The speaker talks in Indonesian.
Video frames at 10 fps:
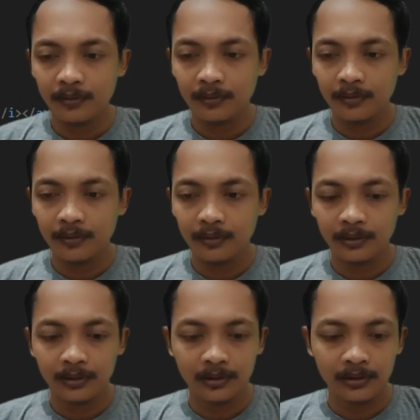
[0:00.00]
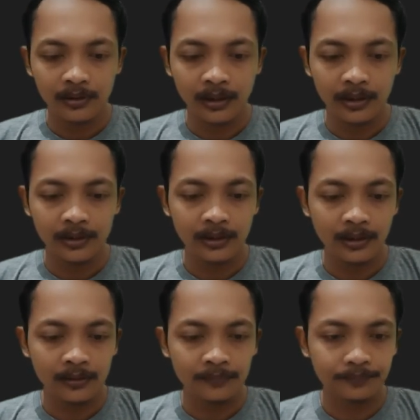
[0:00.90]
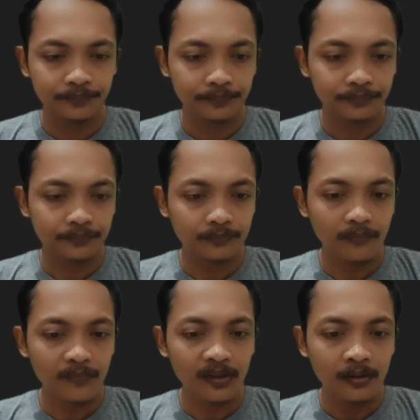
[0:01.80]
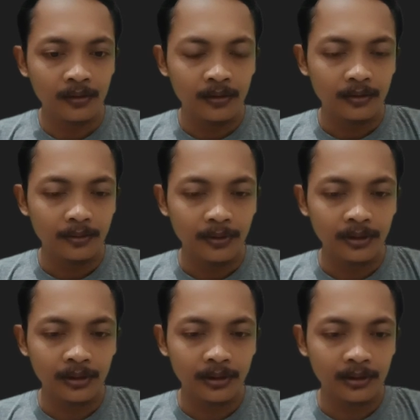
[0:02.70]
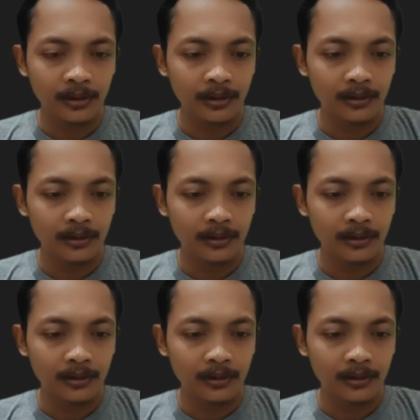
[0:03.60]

Nah, kita cari. Nah, ini kan. Nah, berarti nanti